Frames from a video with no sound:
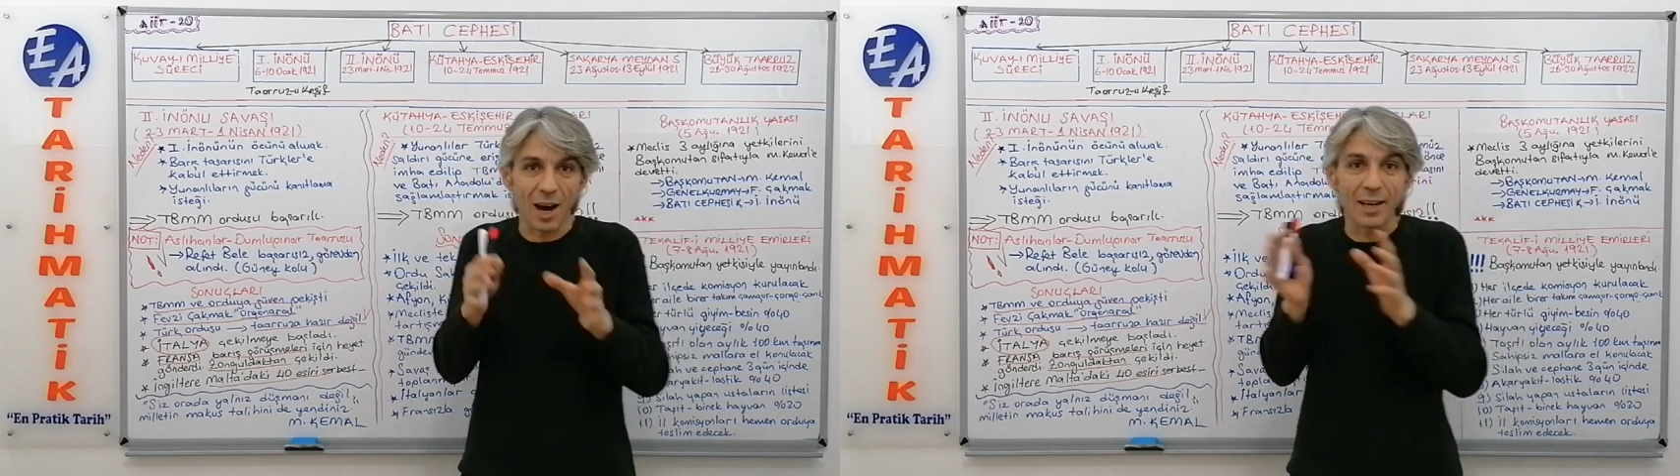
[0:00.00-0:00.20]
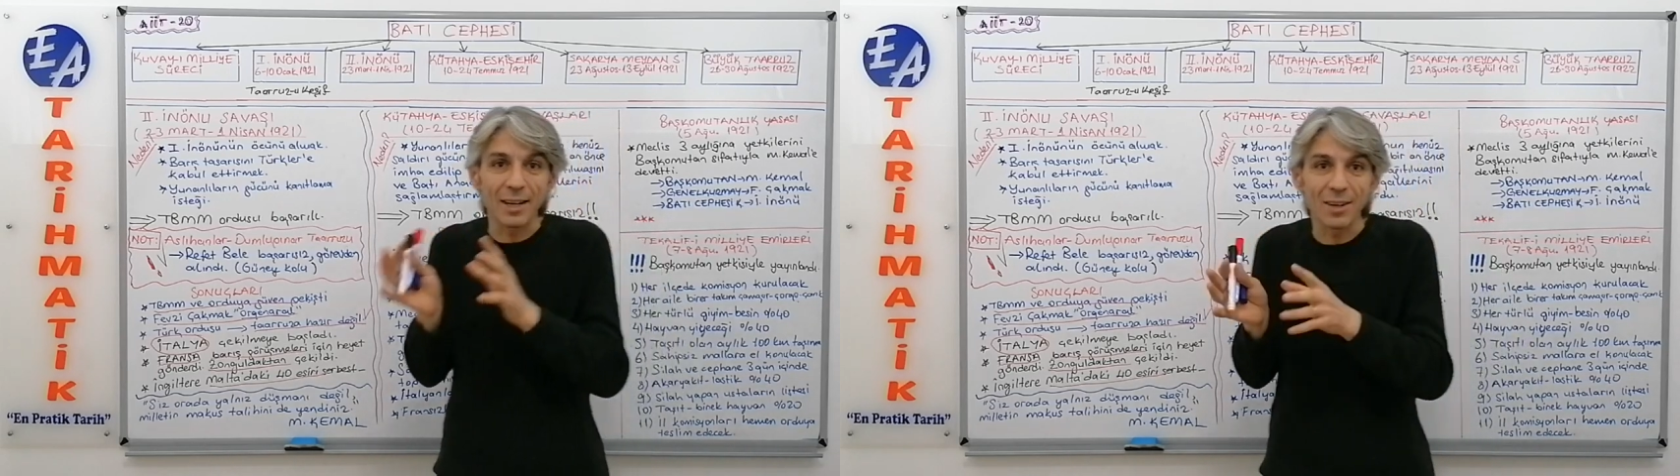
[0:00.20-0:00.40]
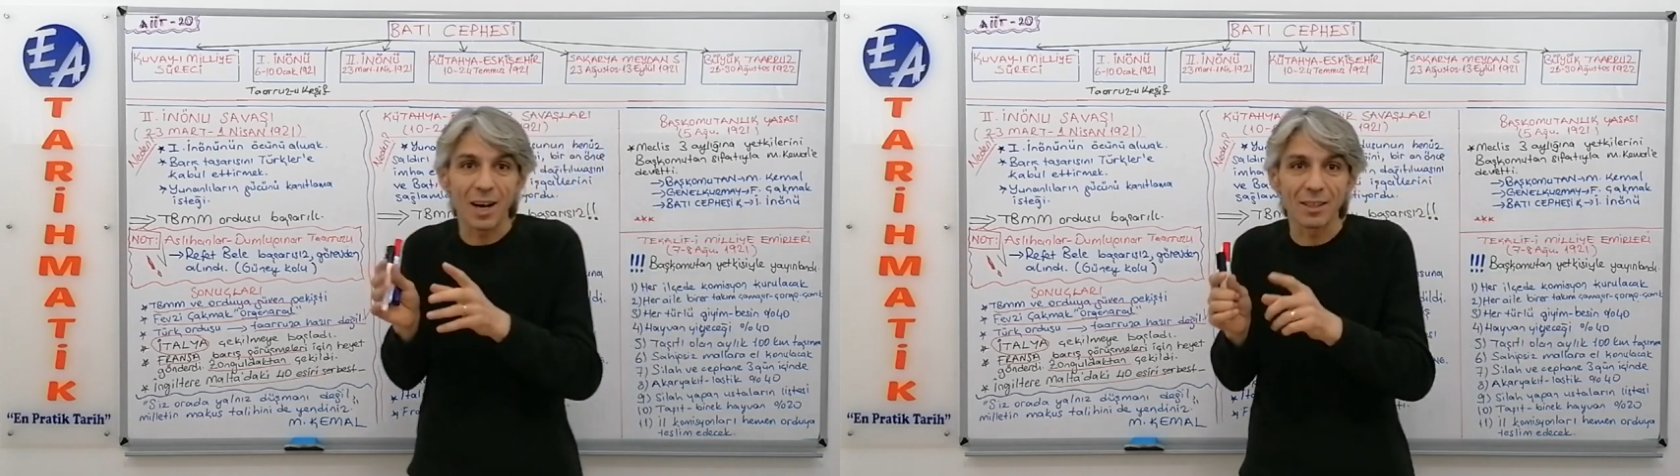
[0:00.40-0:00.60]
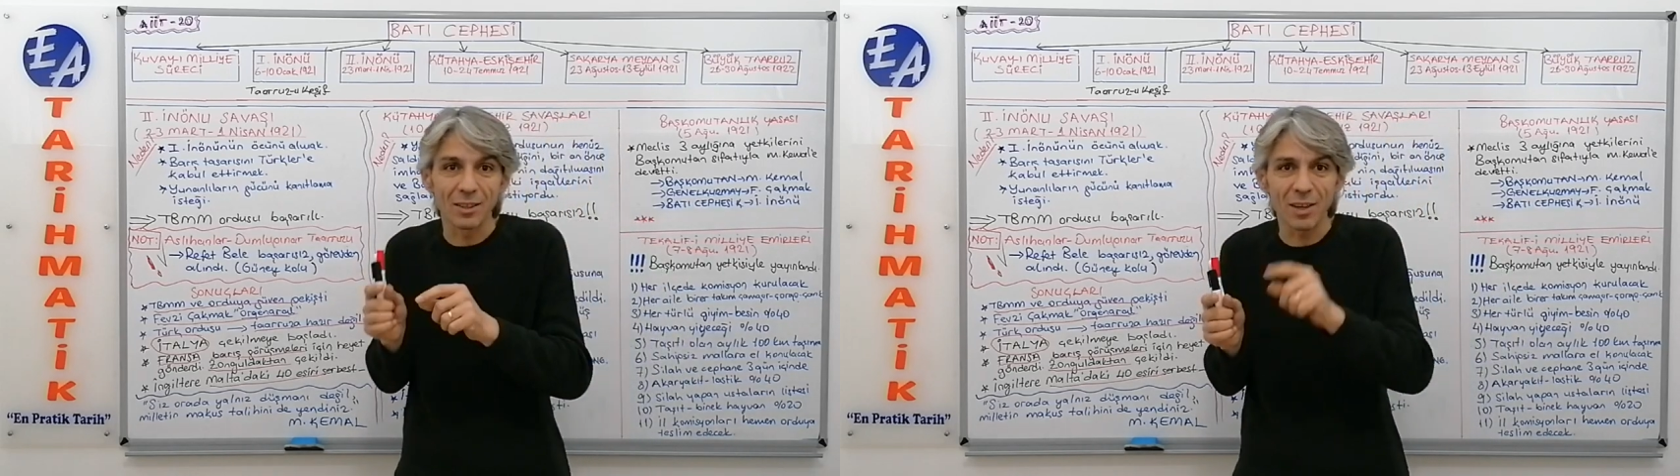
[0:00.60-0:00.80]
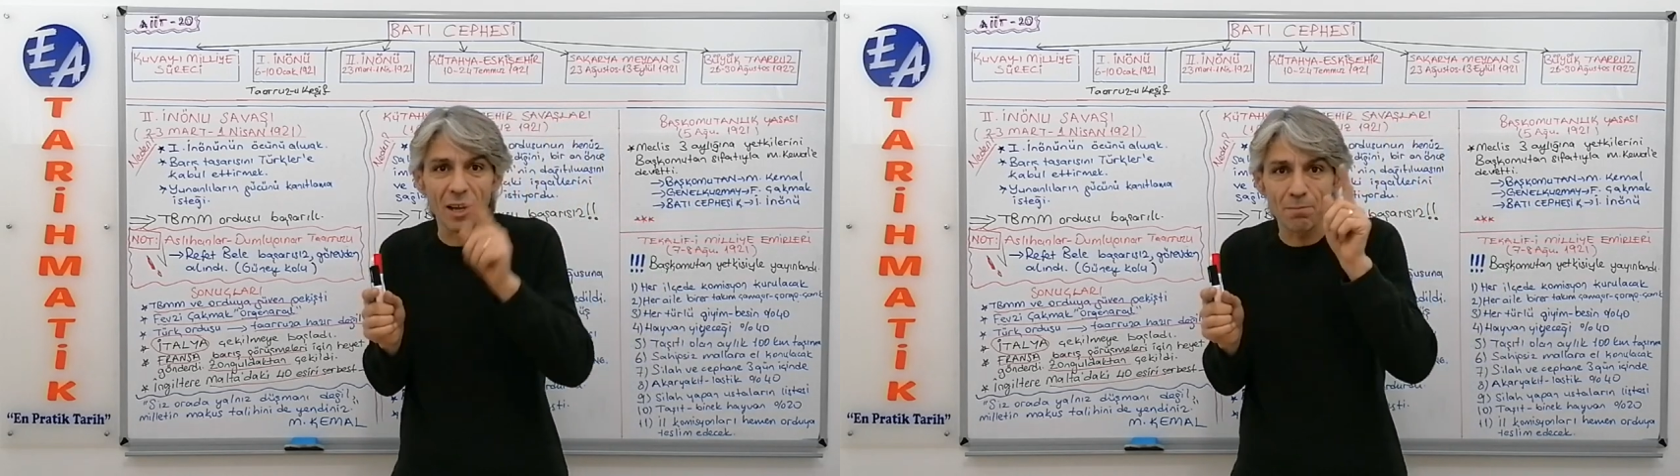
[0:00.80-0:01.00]

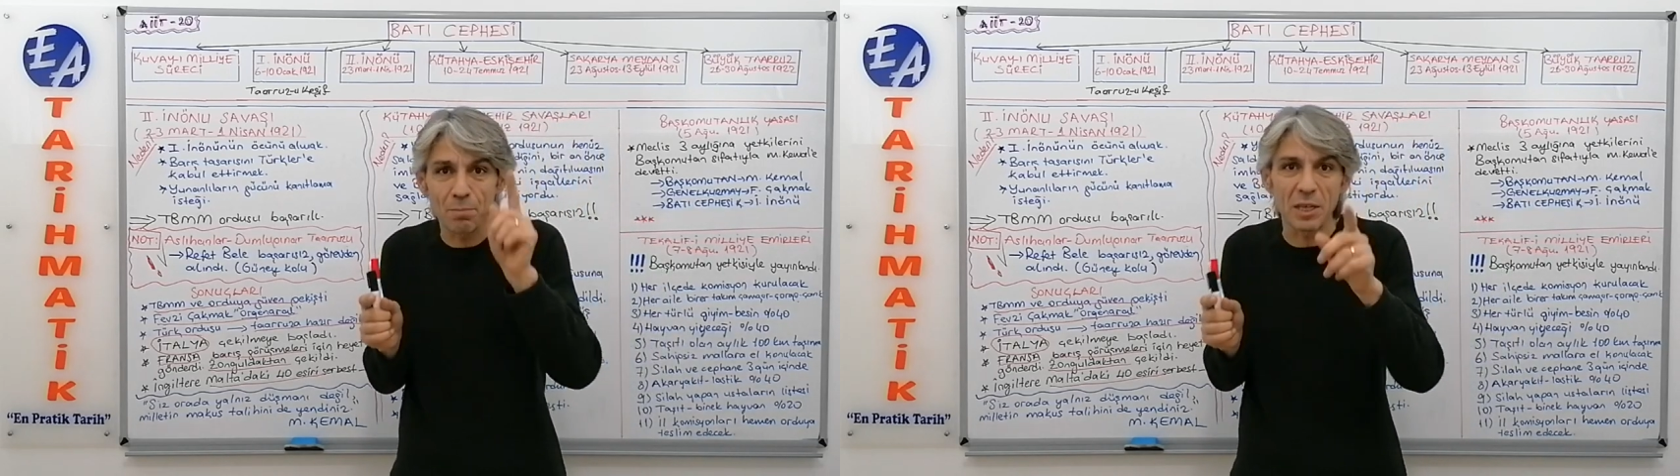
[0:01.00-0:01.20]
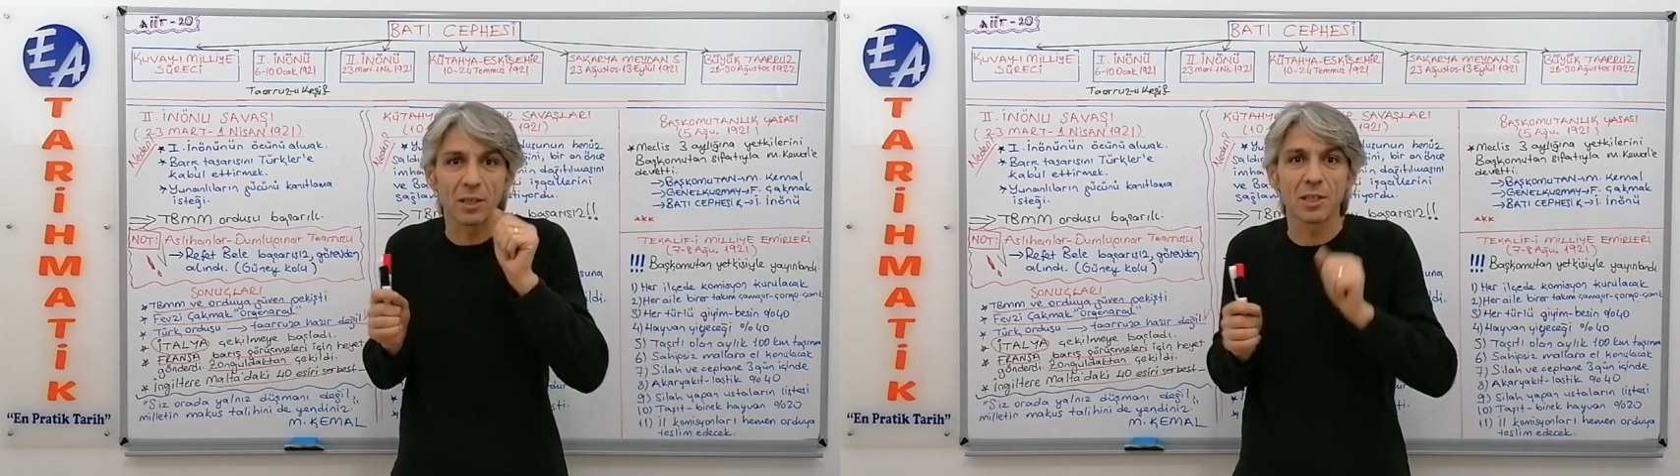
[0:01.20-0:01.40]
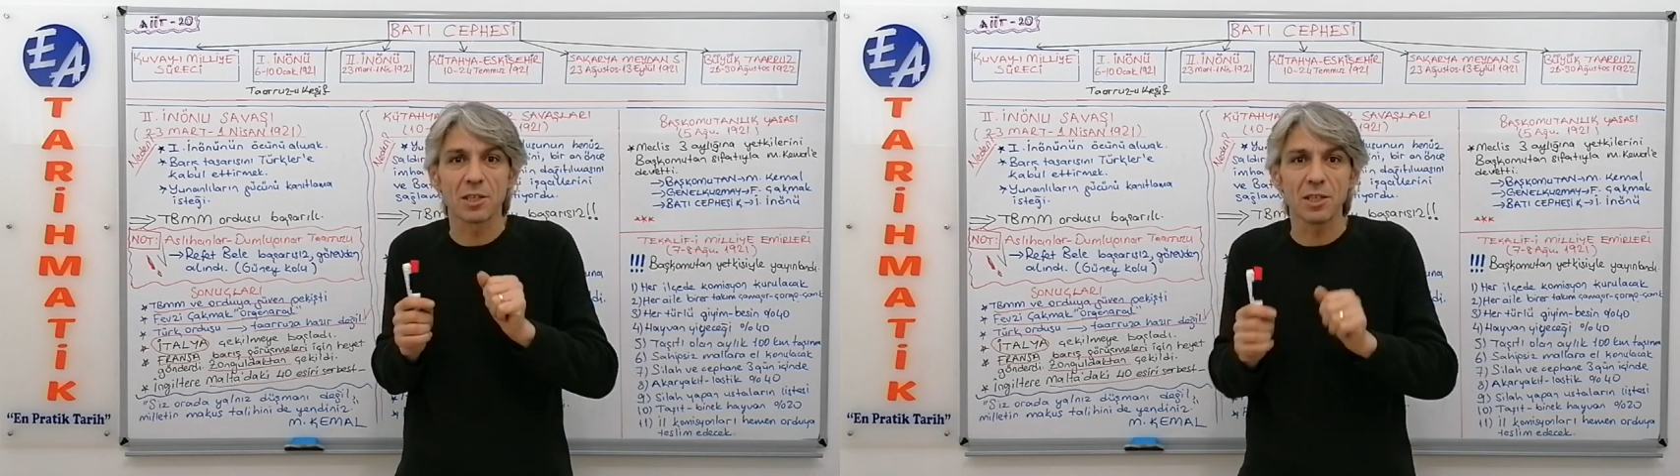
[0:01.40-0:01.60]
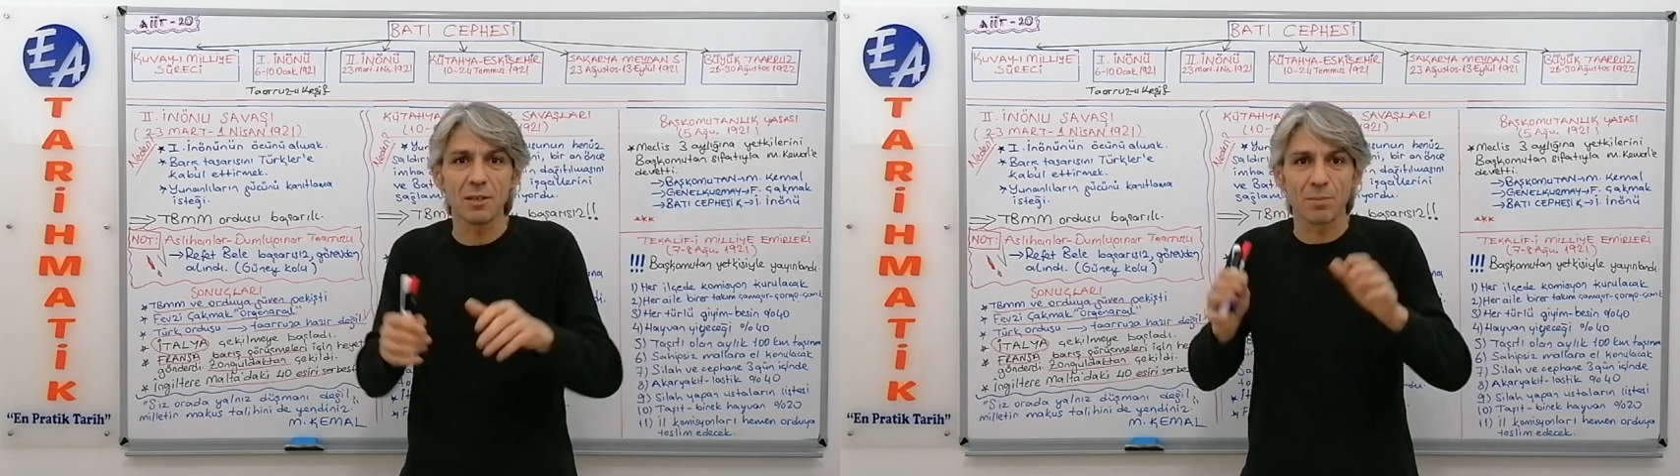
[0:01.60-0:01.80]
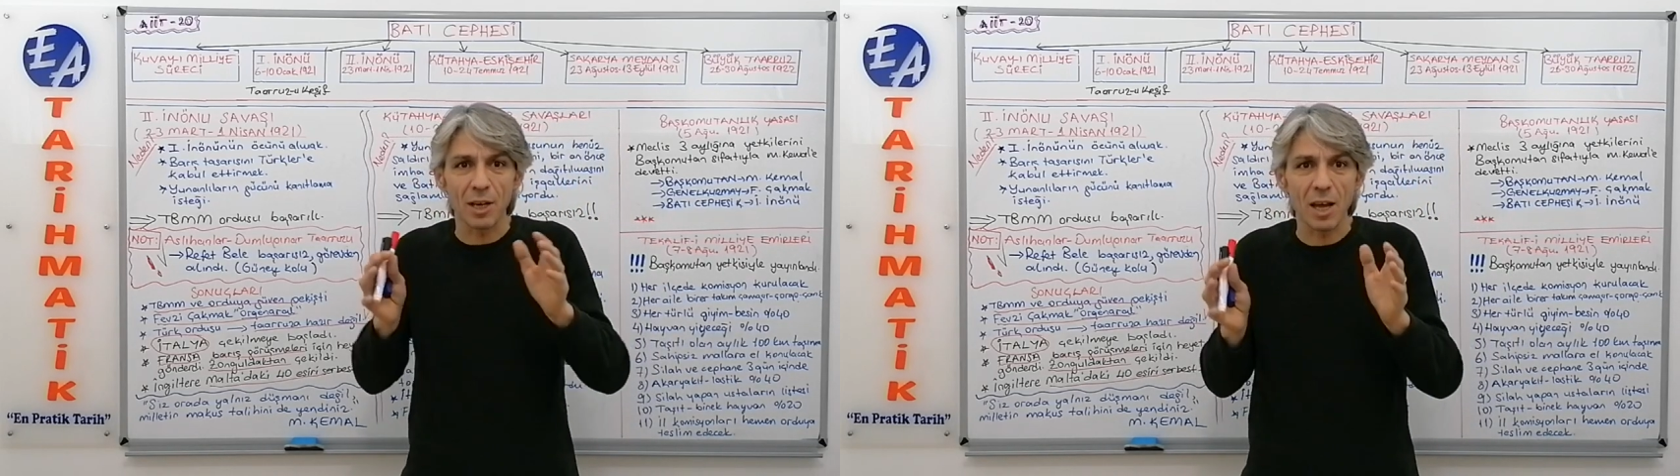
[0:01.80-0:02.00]
hanedanından bir
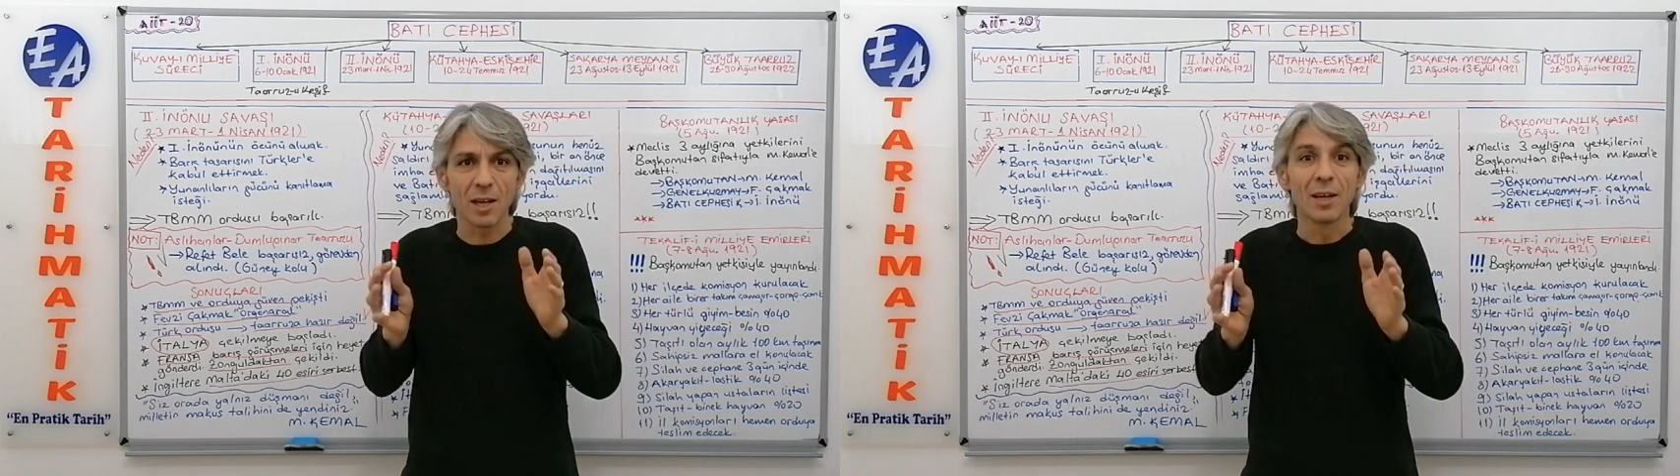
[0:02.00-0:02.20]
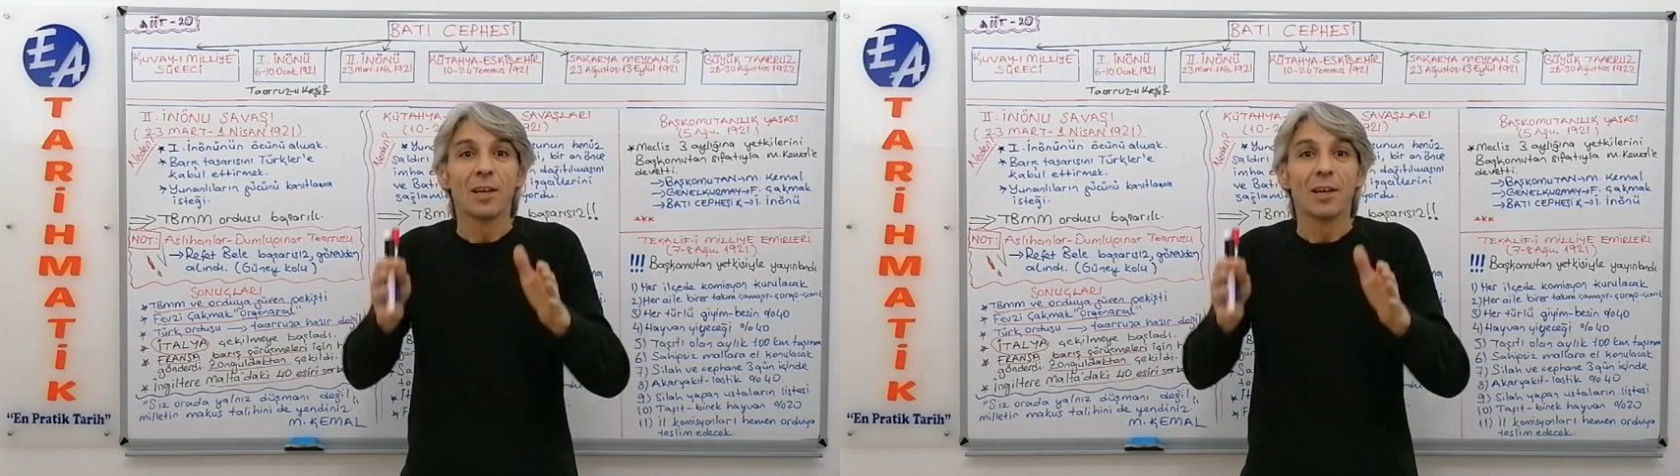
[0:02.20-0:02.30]
kişinin bile